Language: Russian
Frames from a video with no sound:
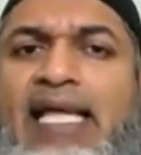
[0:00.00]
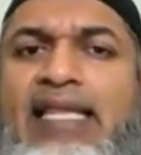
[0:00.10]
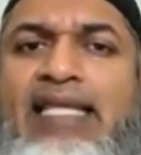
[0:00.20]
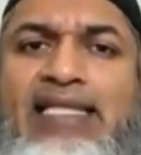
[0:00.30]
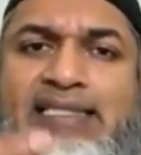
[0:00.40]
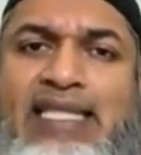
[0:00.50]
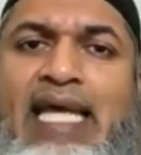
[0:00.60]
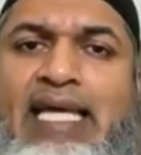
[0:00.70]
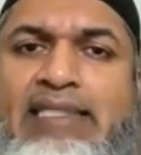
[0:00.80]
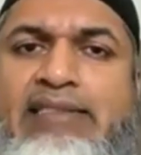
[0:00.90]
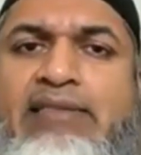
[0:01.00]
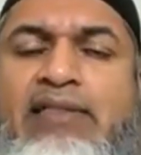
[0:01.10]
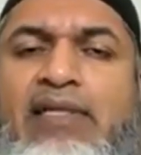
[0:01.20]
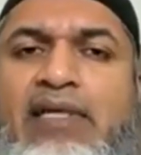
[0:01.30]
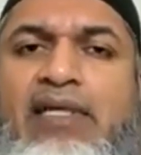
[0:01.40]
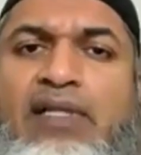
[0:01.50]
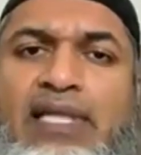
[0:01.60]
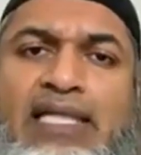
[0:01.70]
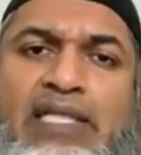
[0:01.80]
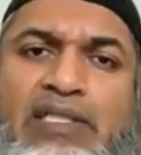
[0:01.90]
Так они размышляют.
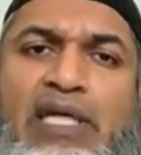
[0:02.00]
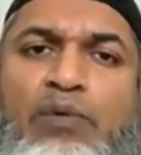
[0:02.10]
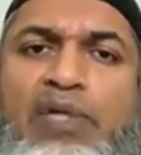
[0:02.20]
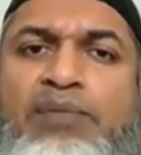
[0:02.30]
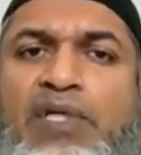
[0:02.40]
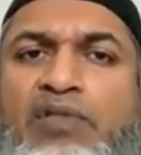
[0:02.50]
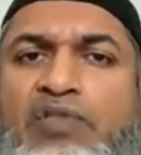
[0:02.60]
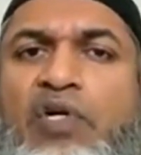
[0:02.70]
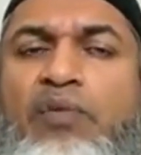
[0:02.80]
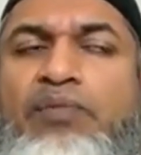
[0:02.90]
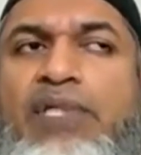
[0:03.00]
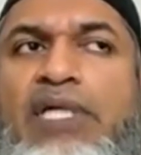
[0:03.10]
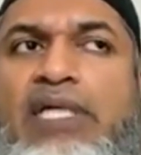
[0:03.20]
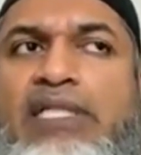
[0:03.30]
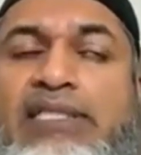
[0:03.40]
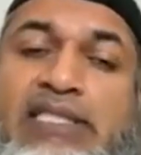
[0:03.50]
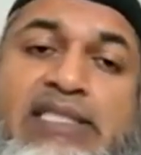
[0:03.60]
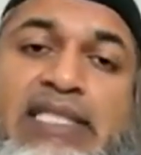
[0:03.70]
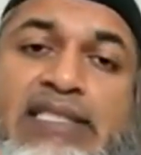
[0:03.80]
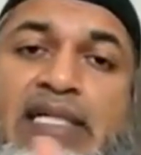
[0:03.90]
Белые хотят быть на вершине. Так
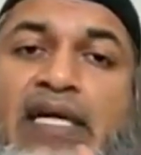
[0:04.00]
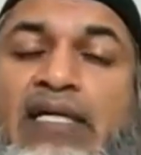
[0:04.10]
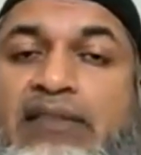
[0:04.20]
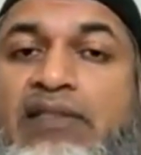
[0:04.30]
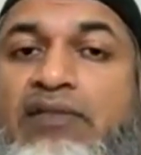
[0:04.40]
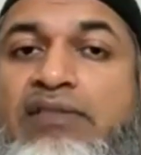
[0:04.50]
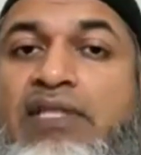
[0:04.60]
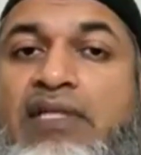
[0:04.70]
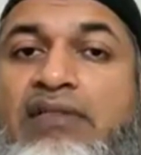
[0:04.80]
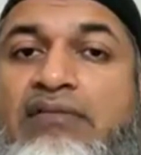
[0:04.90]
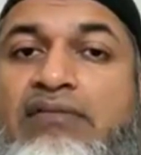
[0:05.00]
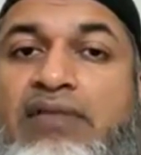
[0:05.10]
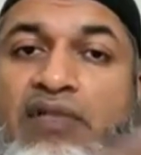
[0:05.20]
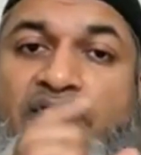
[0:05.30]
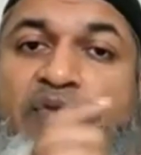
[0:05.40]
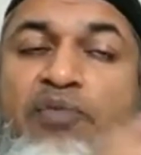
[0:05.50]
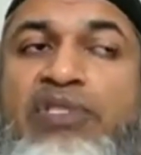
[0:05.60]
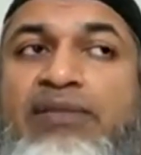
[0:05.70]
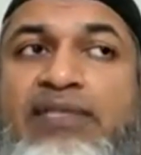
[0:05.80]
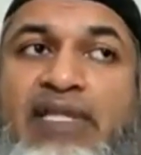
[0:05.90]
же, как и некоторые мусульмане
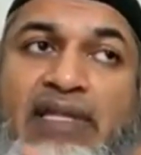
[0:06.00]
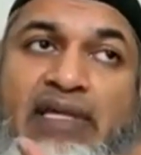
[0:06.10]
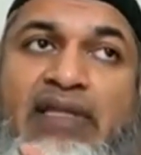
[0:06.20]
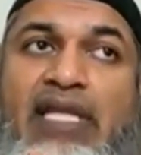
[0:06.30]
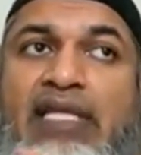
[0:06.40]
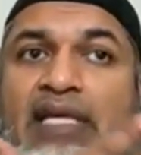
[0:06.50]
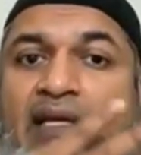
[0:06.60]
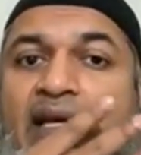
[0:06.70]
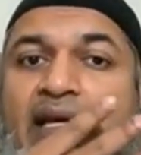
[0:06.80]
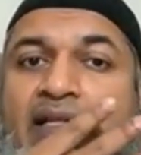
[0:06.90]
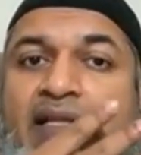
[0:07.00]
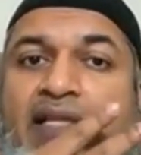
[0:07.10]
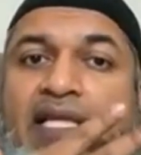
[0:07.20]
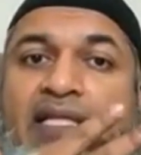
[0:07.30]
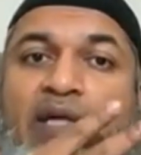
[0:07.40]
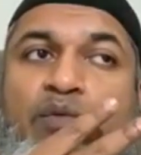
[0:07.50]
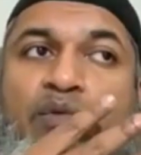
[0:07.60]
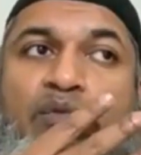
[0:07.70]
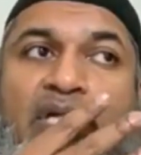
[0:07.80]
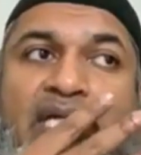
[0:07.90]
убивают, чтобы
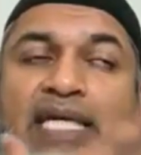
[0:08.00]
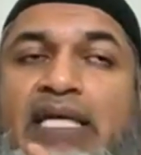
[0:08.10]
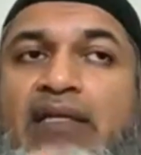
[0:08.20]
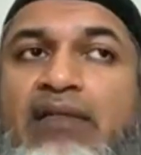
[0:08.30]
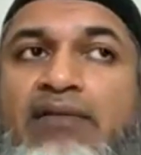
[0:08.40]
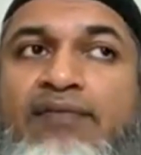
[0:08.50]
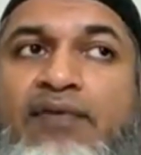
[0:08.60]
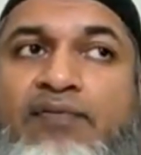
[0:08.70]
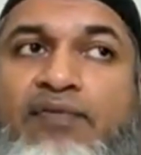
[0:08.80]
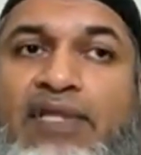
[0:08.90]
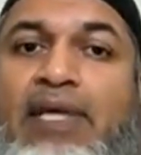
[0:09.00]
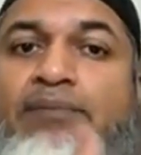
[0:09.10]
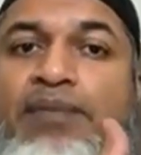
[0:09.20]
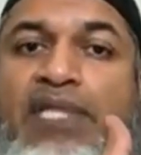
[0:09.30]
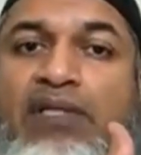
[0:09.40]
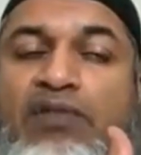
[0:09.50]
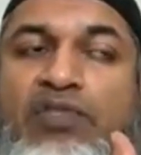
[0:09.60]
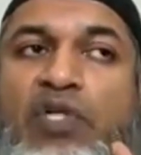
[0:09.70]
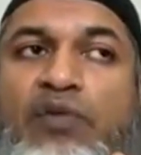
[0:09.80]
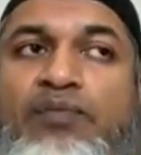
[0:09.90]
их религия оказалась на
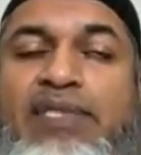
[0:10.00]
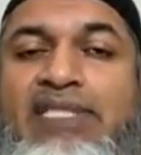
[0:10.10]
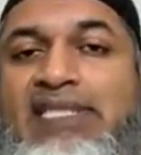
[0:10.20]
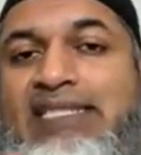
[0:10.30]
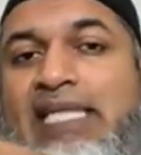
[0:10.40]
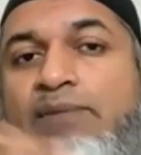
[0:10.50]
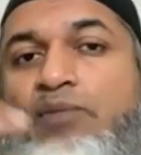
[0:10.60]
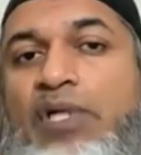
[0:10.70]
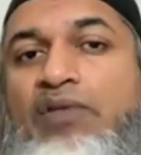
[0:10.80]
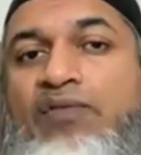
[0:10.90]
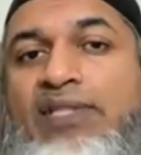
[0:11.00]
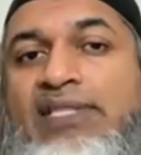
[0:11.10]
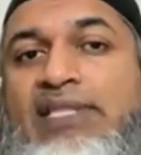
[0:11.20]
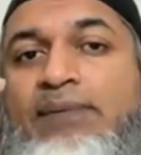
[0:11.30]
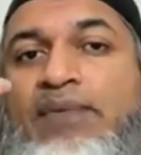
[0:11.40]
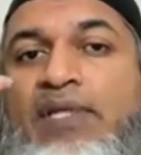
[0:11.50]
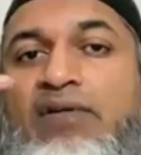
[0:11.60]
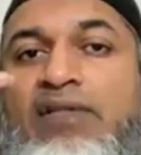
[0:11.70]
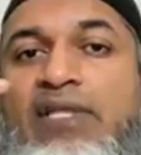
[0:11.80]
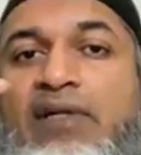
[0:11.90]
высоте. Точно такое же есть и с
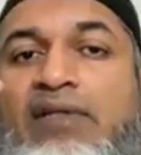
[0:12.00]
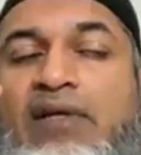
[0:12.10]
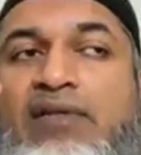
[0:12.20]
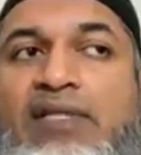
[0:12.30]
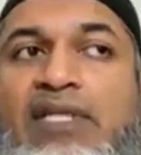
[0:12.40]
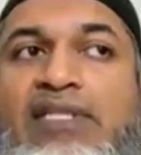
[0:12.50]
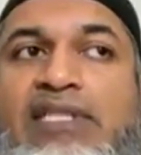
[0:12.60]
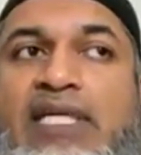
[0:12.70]
другой стороны.